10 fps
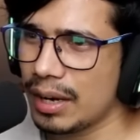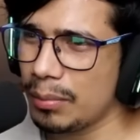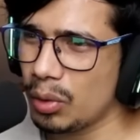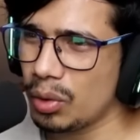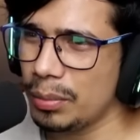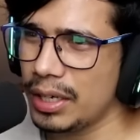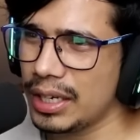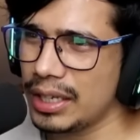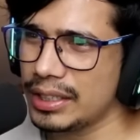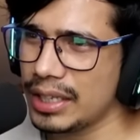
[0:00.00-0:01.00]
हम लोग को
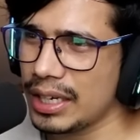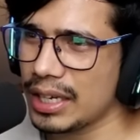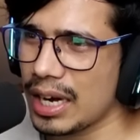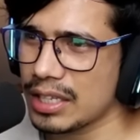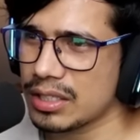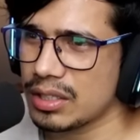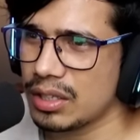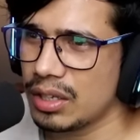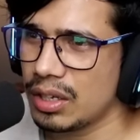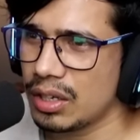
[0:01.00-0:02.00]
मिलेगा ये ग्रास
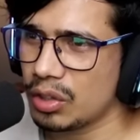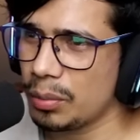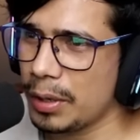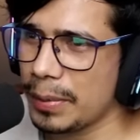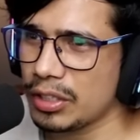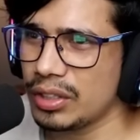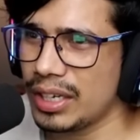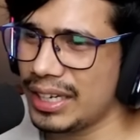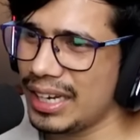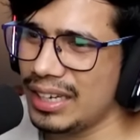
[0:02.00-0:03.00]
तो मेरे पास तो
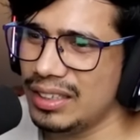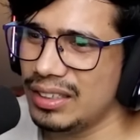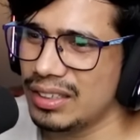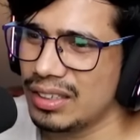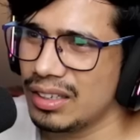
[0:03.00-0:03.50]
डर्ट है ही नहीं